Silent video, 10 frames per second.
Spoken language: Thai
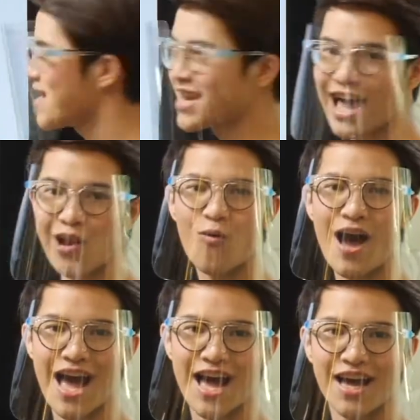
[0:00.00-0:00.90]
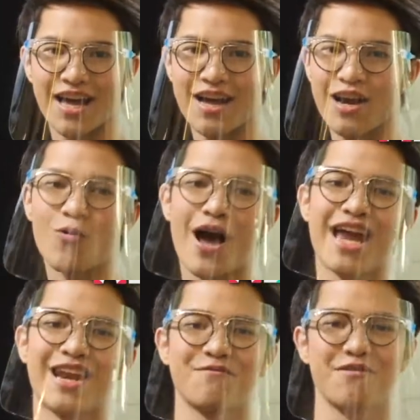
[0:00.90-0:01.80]
นอโลหะโลหะ
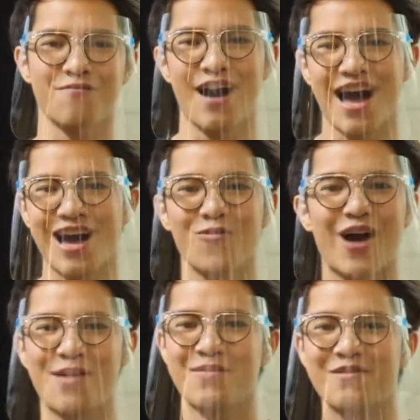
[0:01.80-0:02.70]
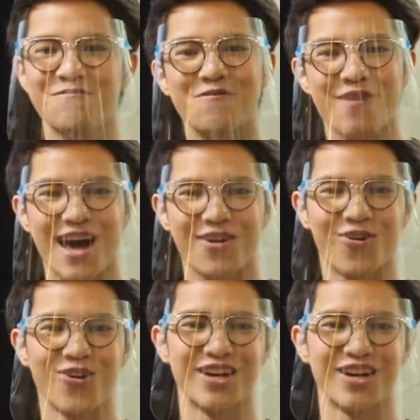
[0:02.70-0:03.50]
นำไฟฟ้าอโลหะไม่นำไฟฟ้าเนาะ